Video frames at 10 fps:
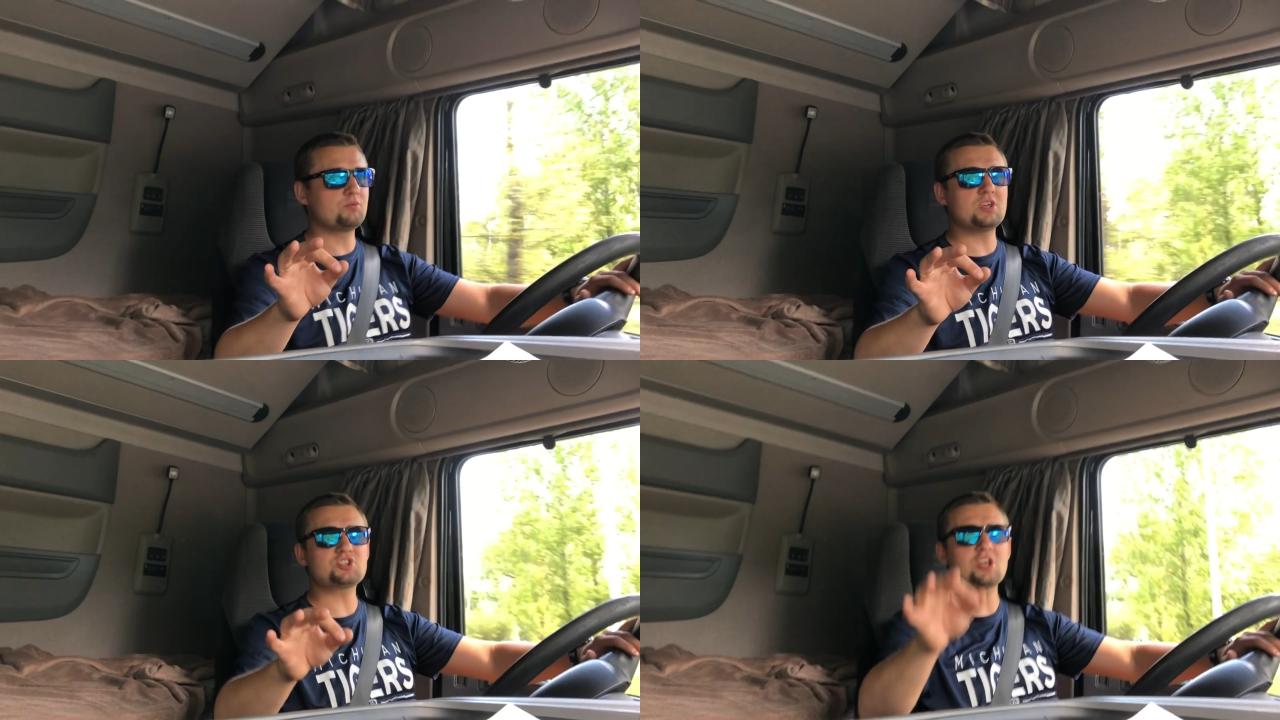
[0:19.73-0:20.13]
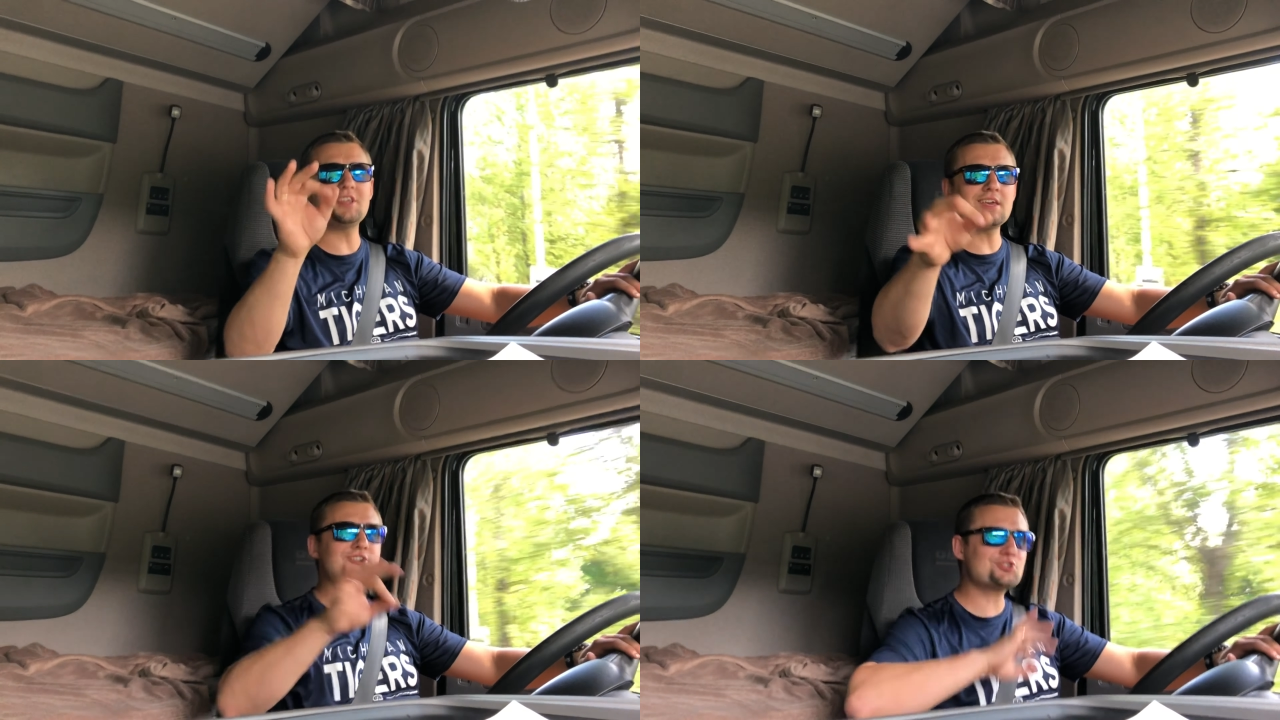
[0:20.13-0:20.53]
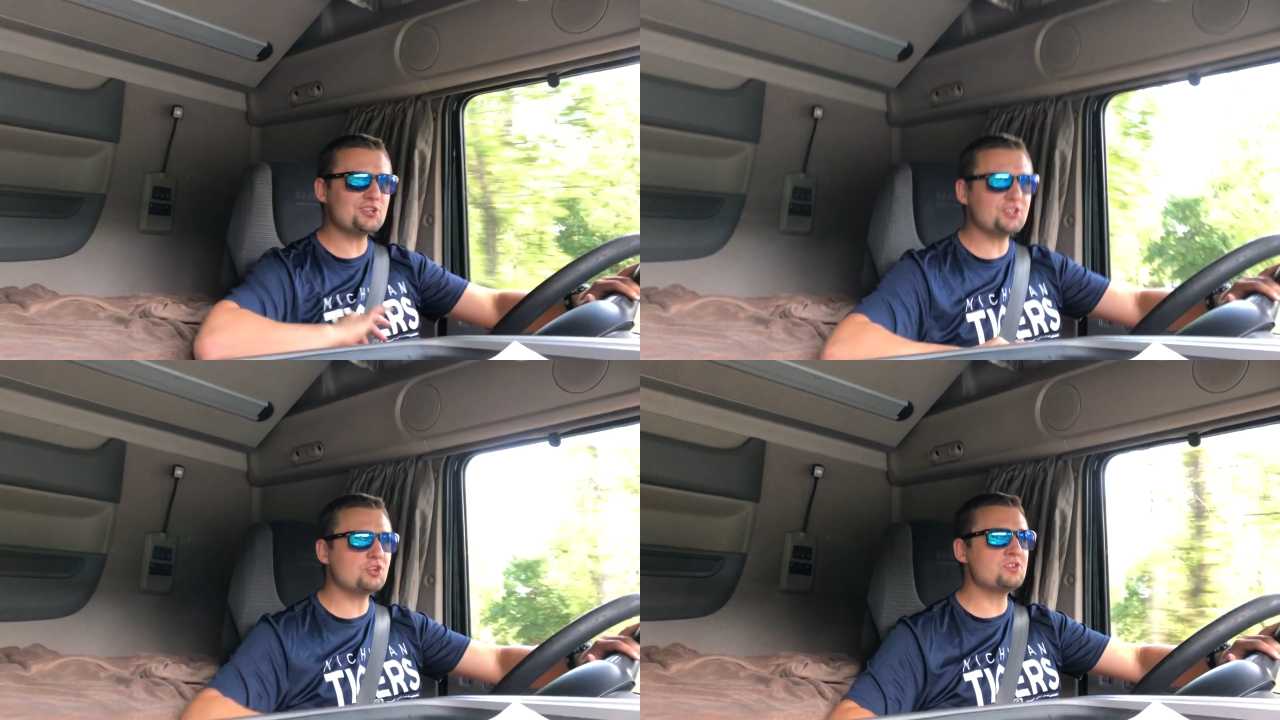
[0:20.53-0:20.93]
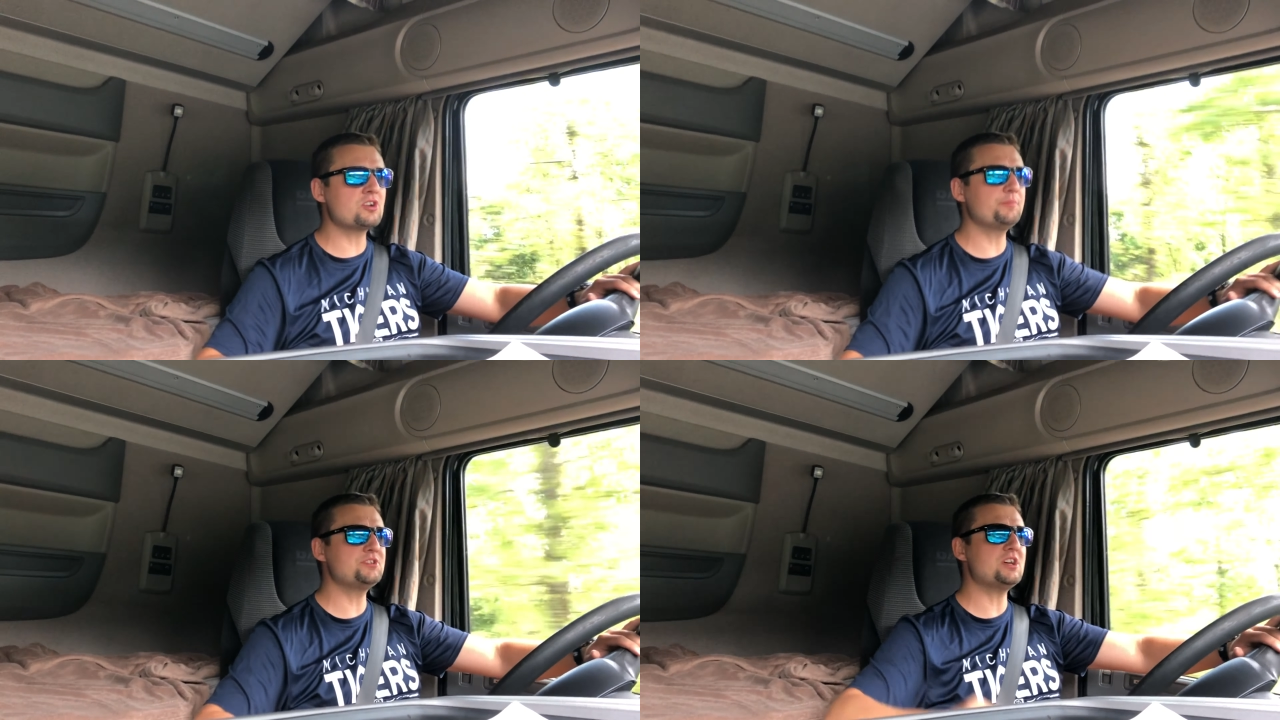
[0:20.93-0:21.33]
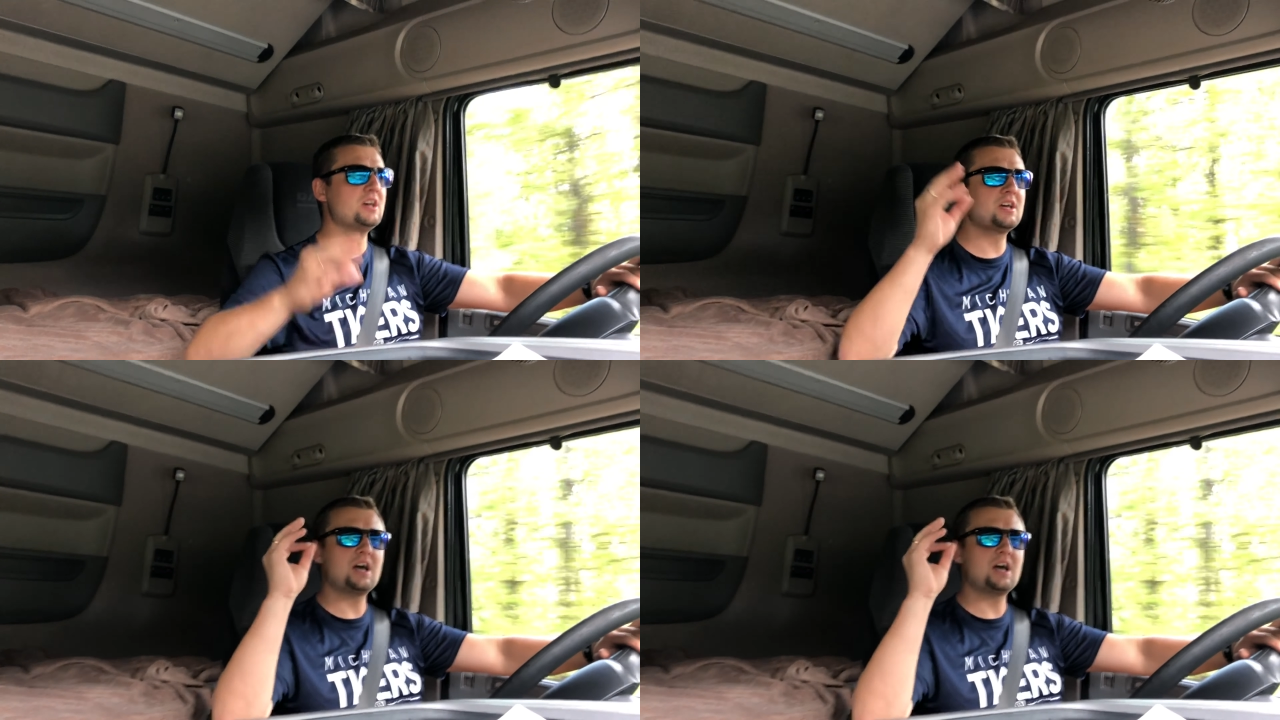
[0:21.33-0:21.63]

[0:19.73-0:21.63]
jeżeli jeszcze tego nie robicie,